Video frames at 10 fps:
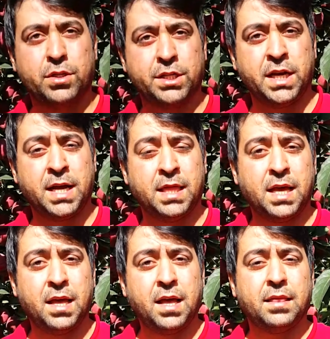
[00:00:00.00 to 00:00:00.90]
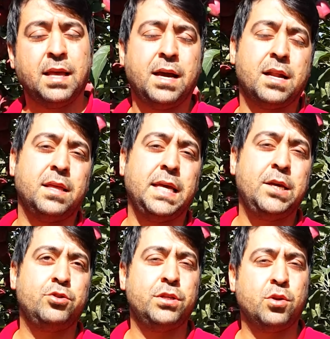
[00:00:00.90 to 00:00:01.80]
olacak şekilde. Hı hı. Bekarda
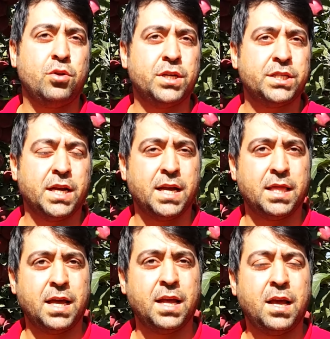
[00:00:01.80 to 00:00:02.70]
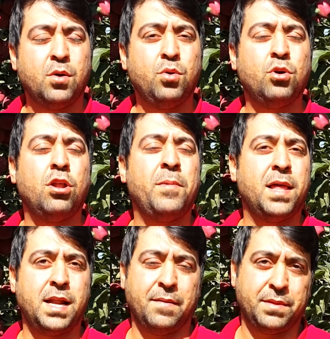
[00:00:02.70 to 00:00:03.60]
2-3 litre olacak şekilde evet.
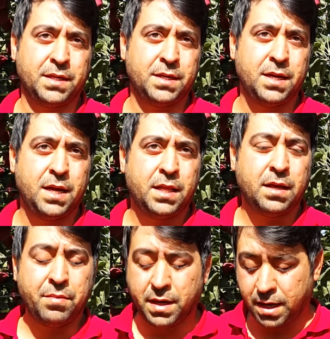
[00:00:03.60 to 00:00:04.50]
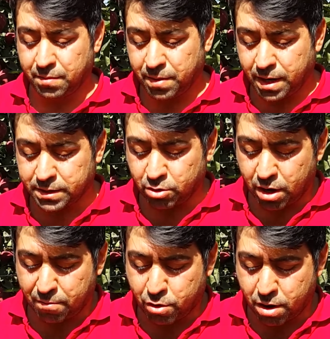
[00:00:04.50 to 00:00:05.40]
uygulamalar yaptık. Tabii evet. ki bazı
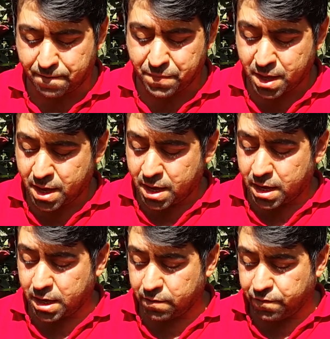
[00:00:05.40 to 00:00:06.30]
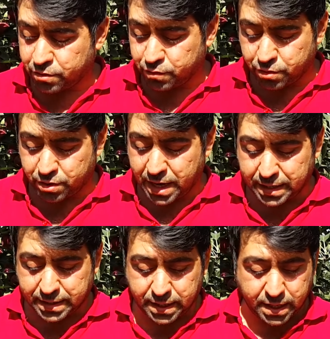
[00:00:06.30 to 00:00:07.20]
dönem dönem e, fosfor
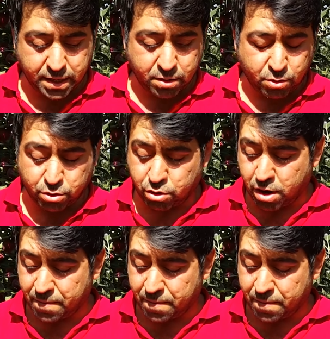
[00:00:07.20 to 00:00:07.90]
eksikliği olduğu